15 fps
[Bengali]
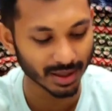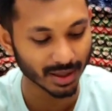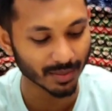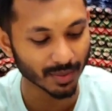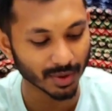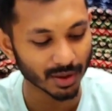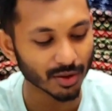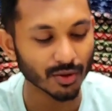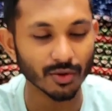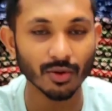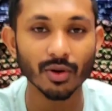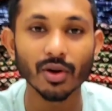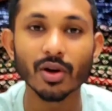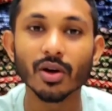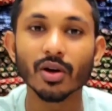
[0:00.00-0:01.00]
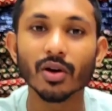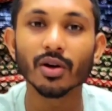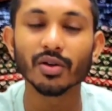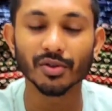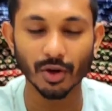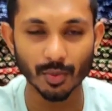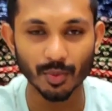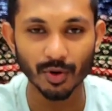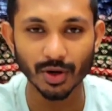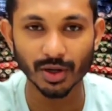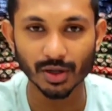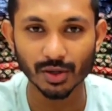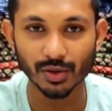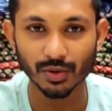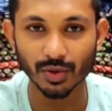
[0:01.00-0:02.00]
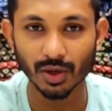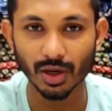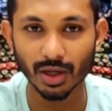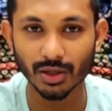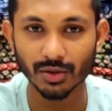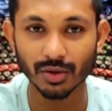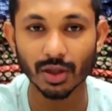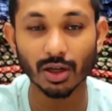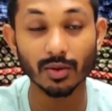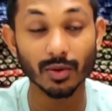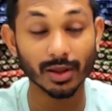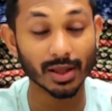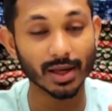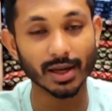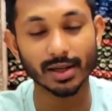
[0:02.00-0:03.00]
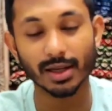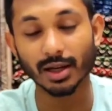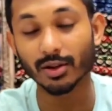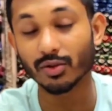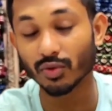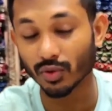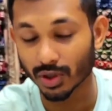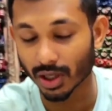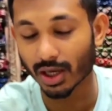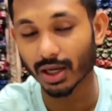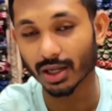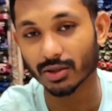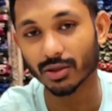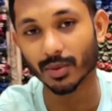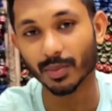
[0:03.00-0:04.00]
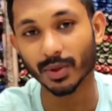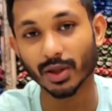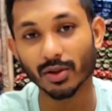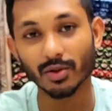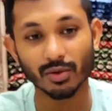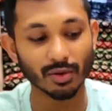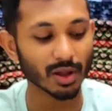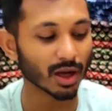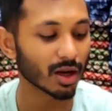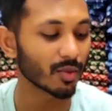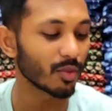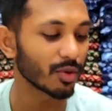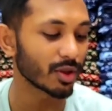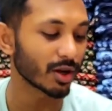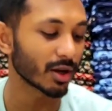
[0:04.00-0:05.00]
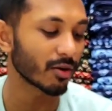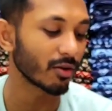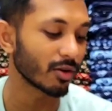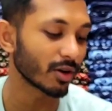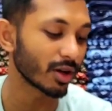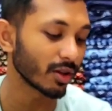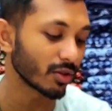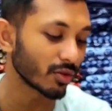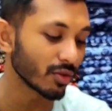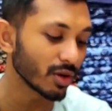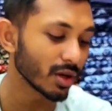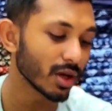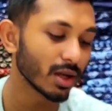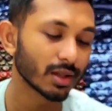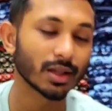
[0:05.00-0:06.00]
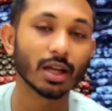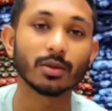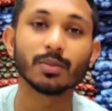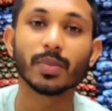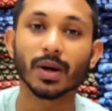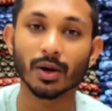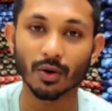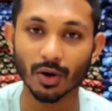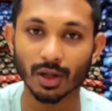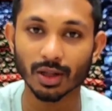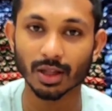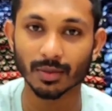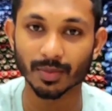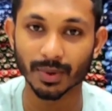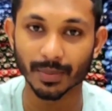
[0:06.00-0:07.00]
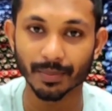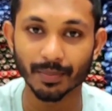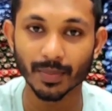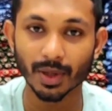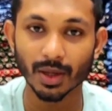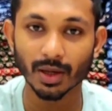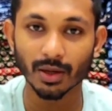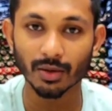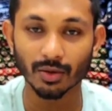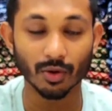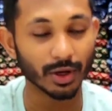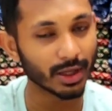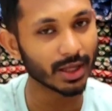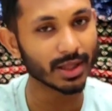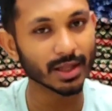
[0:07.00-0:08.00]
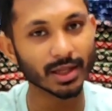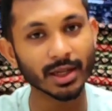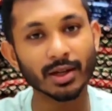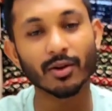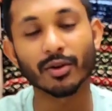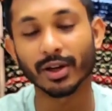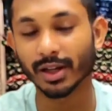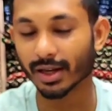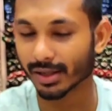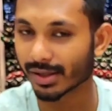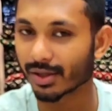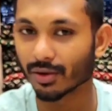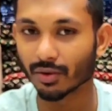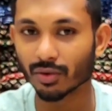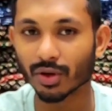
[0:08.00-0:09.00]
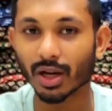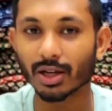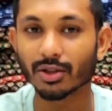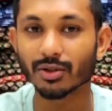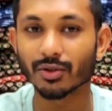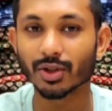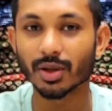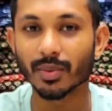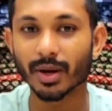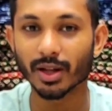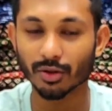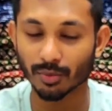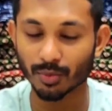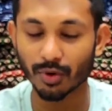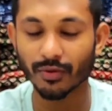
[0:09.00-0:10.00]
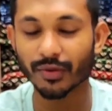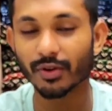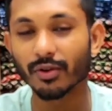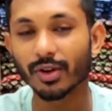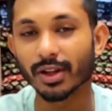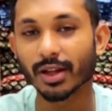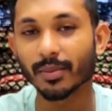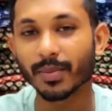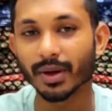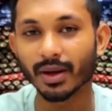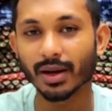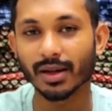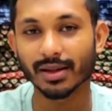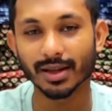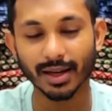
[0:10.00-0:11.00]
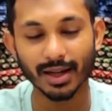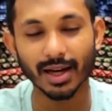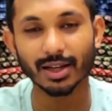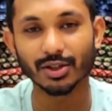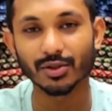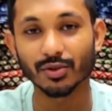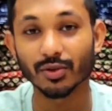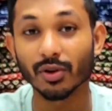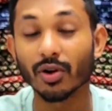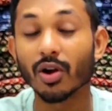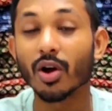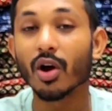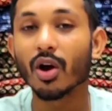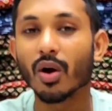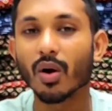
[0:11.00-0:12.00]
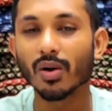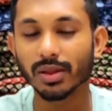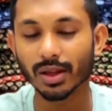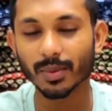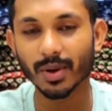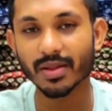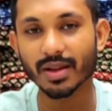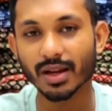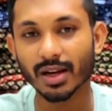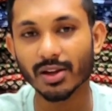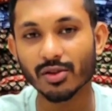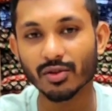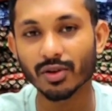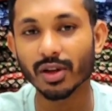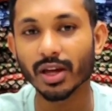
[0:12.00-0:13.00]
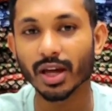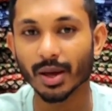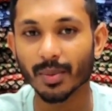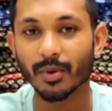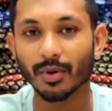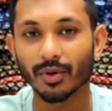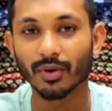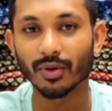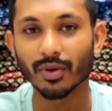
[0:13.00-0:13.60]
আজকে আপনাদের জন্য জয়পুরের একটা সুন্দর কালেকশন দেখাবো আজকে একটা না দুটা কালেকশন আপনাদের জন্য দেখাবো যেগুলোর কিন্তু তাৎপার করা থাকবে তো অনেকেই চেনেন অনেকের কাছে নতুন কালেকশন হতে পারে তো পুরো ভিডিওটা দেখবেন আজকের এই কালেকশনগুলোর হোলসেল প্রাইস জানার জন্যে এবং